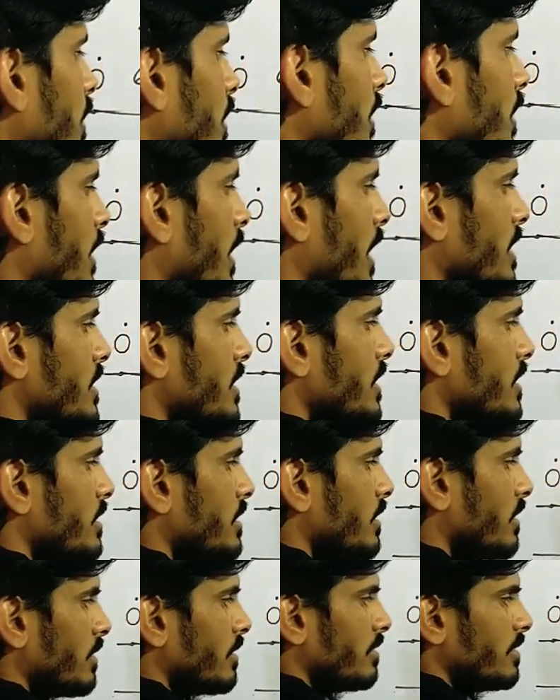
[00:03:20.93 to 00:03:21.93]
वन एज इट
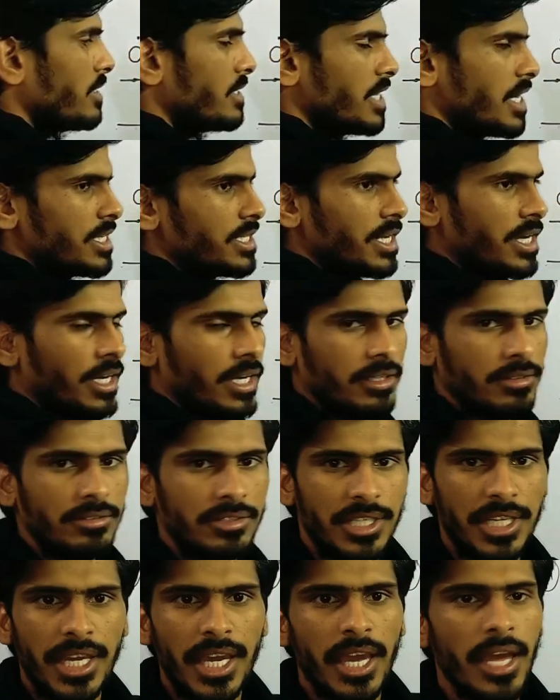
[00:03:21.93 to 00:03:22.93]
इज
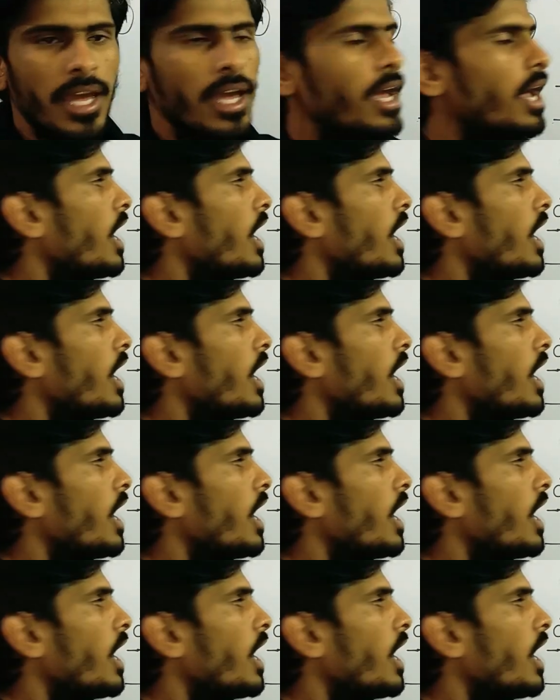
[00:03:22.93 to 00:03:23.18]
ठीक है